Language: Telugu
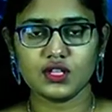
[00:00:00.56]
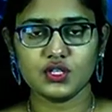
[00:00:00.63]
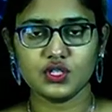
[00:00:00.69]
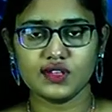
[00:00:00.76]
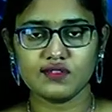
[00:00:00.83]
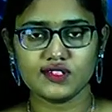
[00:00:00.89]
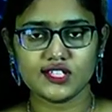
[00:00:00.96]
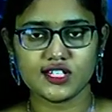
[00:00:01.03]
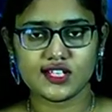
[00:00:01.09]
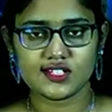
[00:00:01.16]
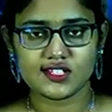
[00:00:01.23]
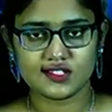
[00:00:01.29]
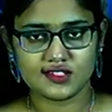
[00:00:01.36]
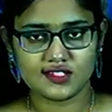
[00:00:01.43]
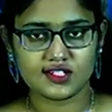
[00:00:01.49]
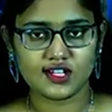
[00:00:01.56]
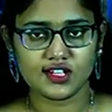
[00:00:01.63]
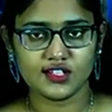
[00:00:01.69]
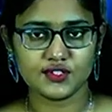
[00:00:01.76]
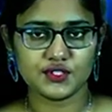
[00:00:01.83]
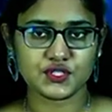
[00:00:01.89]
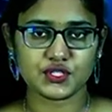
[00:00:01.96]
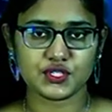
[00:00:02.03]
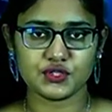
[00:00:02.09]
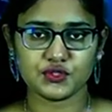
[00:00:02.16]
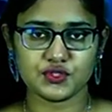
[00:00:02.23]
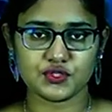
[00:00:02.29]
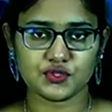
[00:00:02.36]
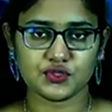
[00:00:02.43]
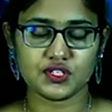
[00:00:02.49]
రానున్న విద్యా సంవత్సరాన్ని
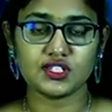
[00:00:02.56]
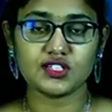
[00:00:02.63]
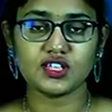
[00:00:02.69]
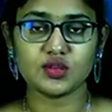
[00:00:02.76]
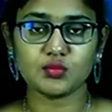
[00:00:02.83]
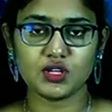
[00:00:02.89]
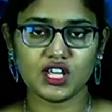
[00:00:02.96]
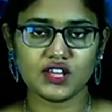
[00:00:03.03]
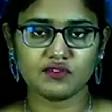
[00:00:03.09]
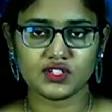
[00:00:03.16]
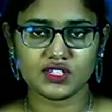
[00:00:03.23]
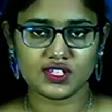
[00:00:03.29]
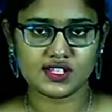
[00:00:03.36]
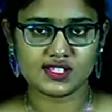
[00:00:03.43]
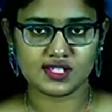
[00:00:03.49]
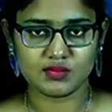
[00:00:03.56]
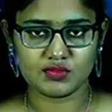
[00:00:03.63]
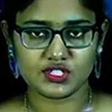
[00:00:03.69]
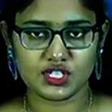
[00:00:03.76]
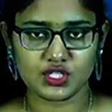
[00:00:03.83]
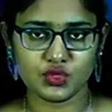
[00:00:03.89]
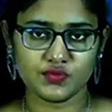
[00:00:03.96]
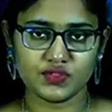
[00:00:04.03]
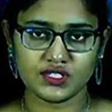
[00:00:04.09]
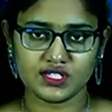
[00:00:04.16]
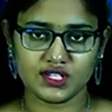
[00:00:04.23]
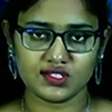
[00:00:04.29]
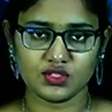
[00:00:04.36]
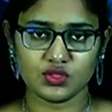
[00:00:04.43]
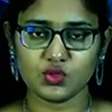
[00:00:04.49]
దృష్టిలో ఉంచుకుని తిరుమల విద్యా
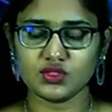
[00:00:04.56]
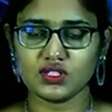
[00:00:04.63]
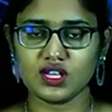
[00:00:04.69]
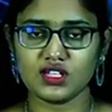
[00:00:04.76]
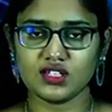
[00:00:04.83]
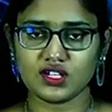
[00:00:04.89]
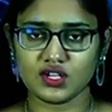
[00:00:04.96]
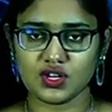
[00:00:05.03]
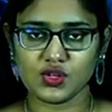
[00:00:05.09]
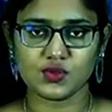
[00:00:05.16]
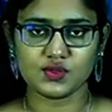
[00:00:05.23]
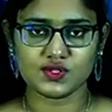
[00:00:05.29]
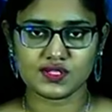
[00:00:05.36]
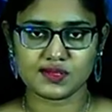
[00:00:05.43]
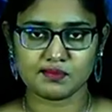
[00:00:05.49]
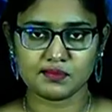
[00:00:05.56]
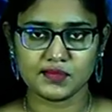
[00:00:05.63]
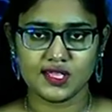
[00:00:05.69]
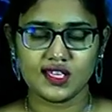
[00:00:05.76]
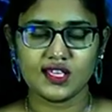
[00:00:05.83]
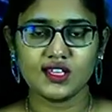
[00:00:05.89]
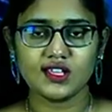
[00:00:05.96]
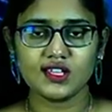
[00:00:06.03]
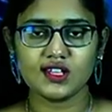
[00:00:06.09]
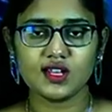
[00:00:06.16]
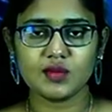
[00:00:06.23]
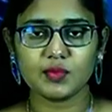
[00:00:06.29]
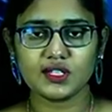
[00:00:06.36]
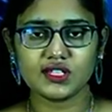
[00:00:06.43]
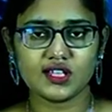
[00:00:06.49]
సంస్థలు విద్యార్థులు తల్లిదండ్రుల కోసం
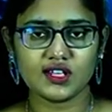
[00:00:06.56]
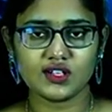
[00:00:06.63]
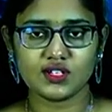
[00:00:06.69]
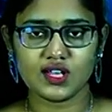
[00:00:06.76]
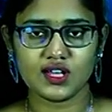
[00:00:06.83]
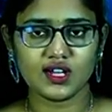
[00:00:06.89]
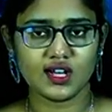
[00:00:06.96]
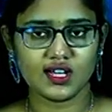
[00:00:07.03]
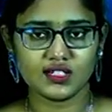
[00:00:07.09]
ఈ నెల పదిహేనున